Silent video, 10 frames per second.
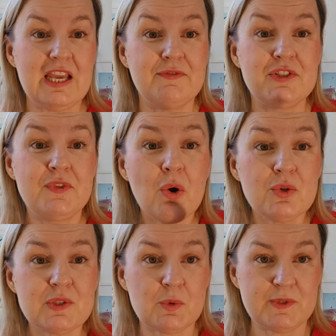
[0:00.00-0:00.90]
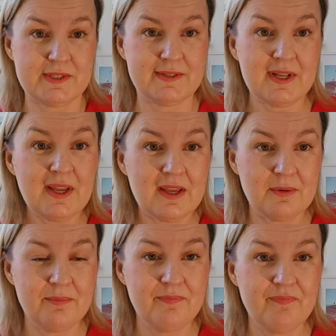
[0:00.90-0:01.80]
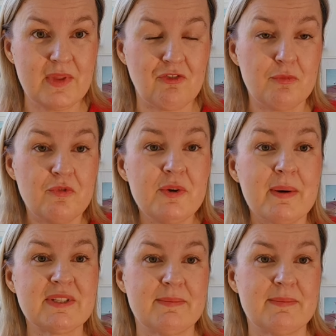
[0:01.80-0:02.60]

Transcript: I w związku z tym wmówiłam